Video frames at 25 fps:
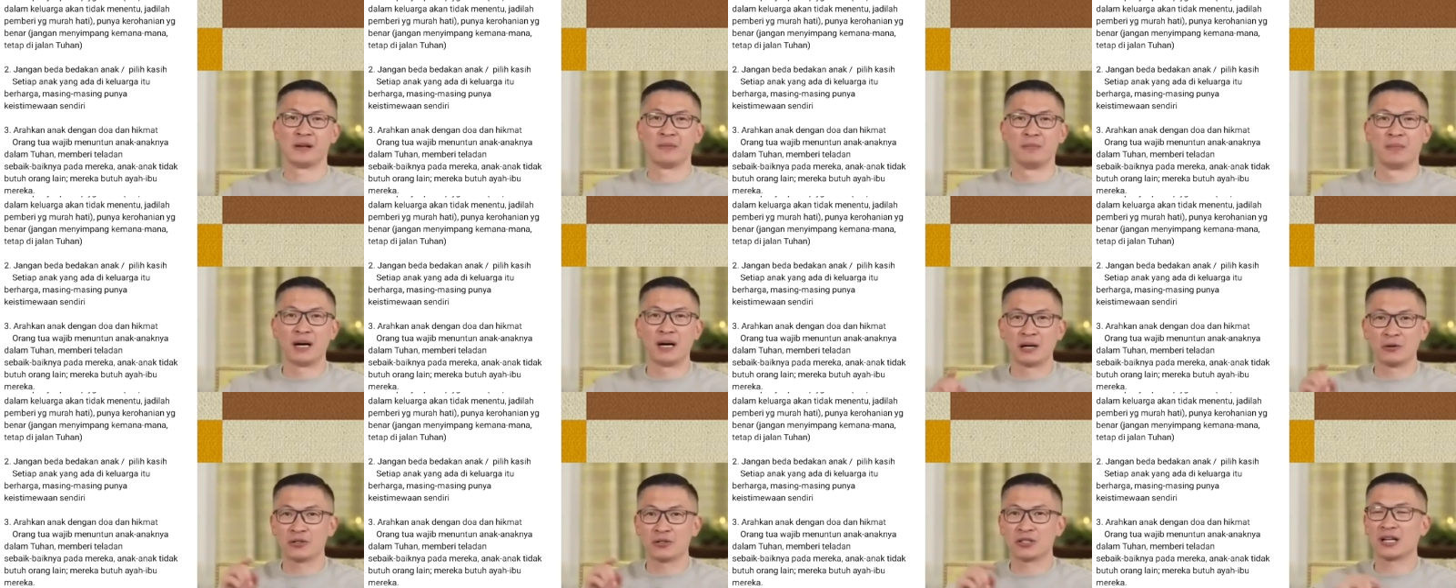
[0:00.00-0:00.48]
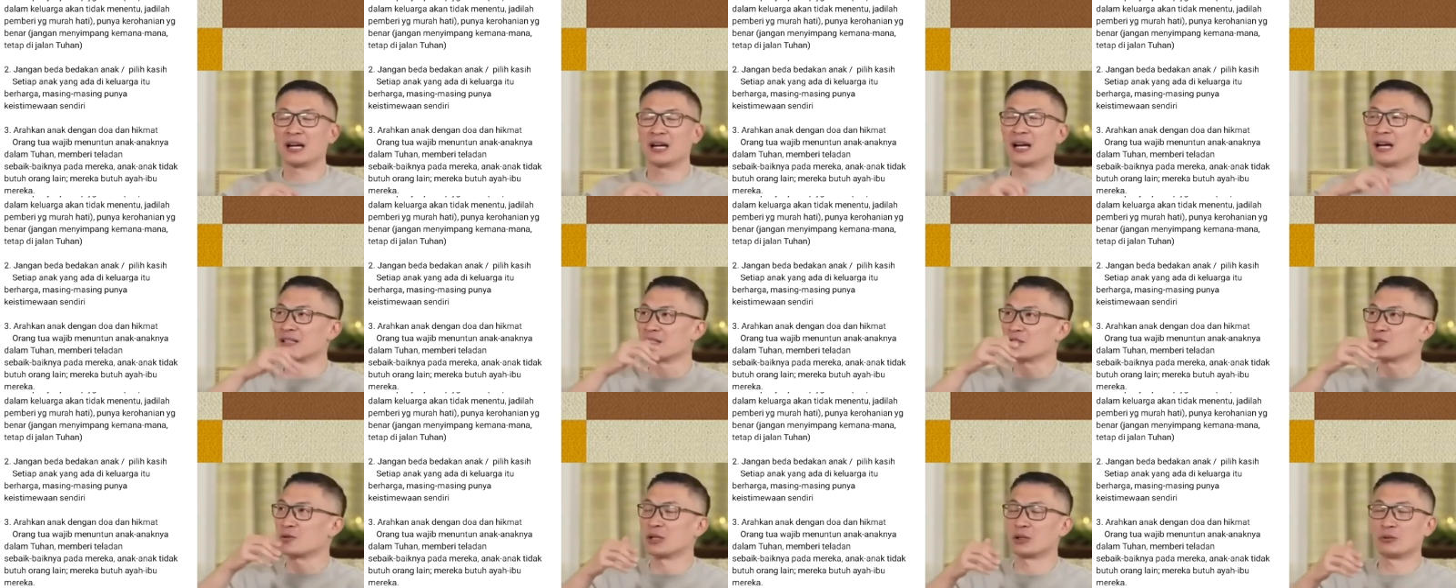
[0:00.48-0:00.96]
Baru
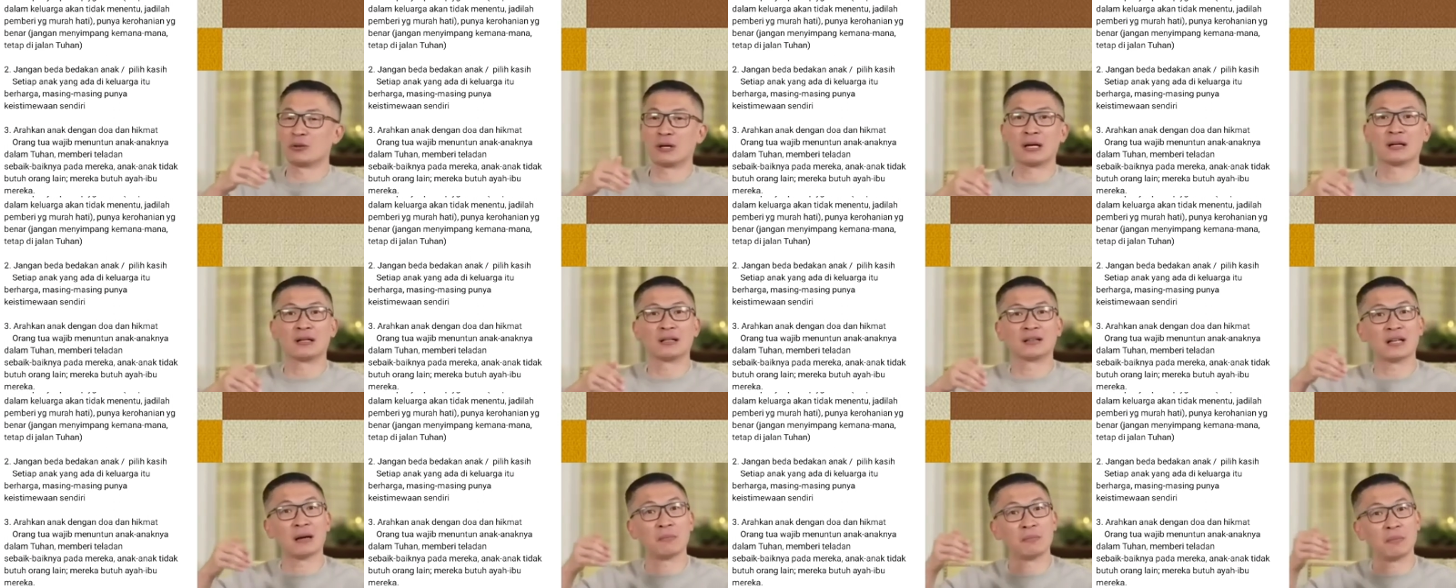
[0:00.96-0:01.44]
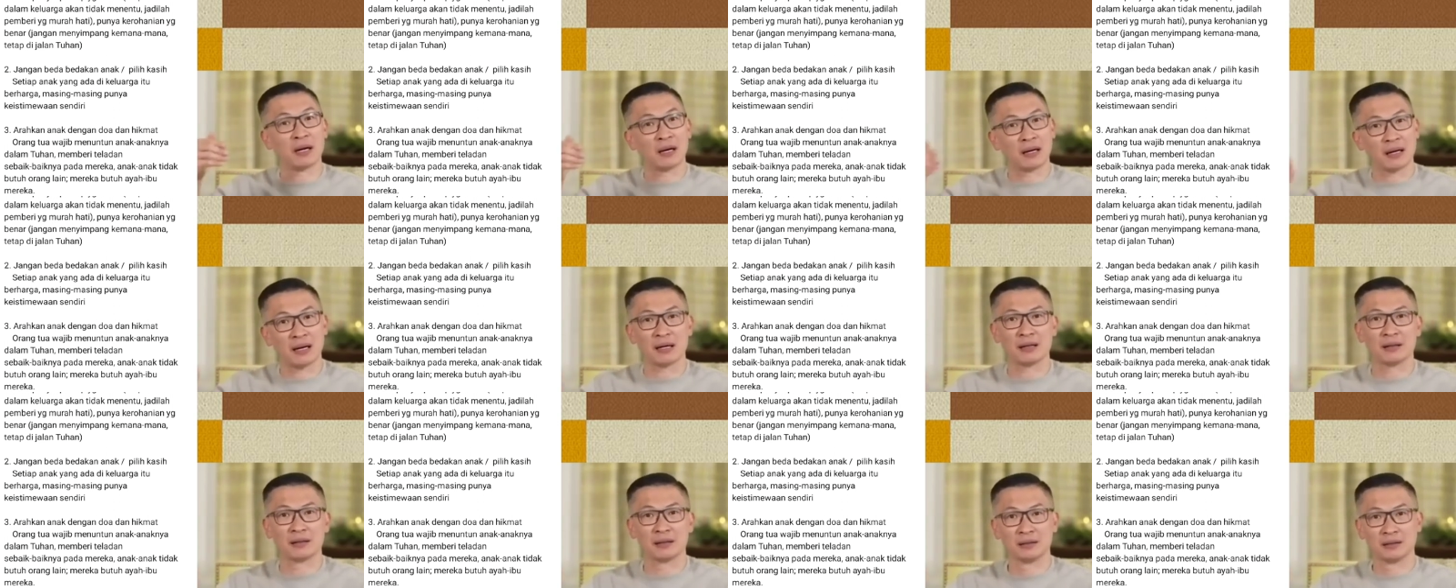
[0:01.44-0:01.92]
segala sesuatu akan
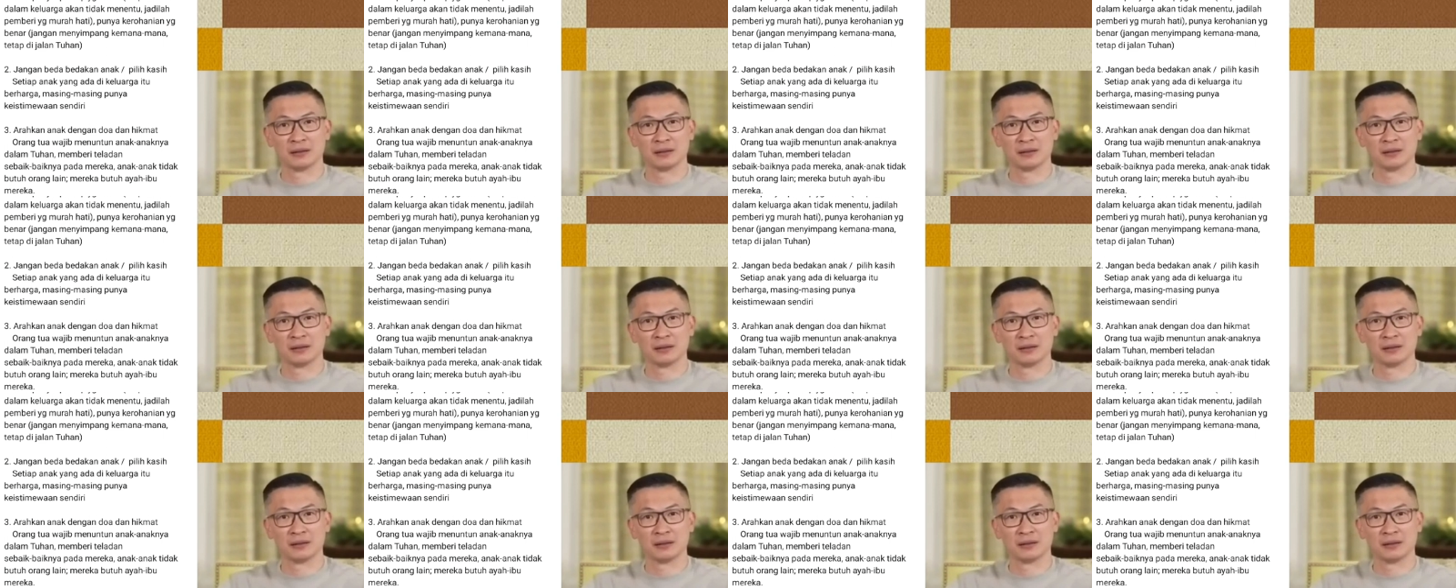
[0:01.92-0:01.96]
ditambahkan.